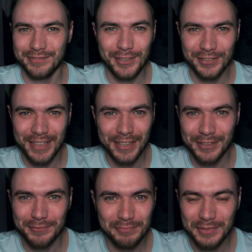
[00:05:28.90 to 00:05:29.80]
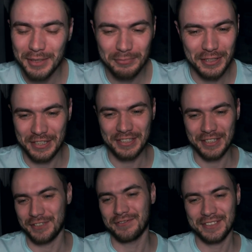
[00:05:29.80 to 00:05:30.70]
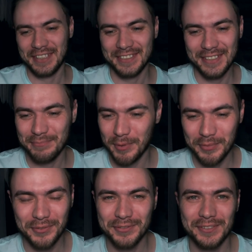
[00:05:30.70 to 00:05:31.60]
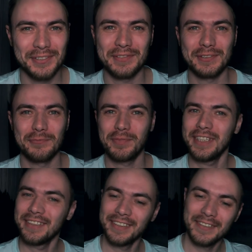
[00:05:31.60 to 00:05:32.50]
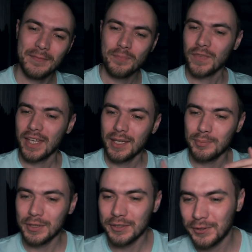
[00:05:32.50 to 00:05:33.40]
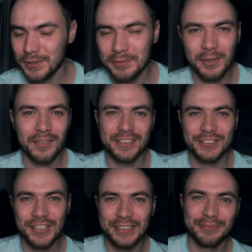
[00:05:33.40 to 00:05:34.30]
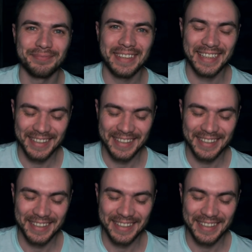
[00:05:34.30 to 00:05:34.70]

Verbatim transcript: все на этом. Мне больше нечего сказать по поводу их выступления. Переходим к волжанам.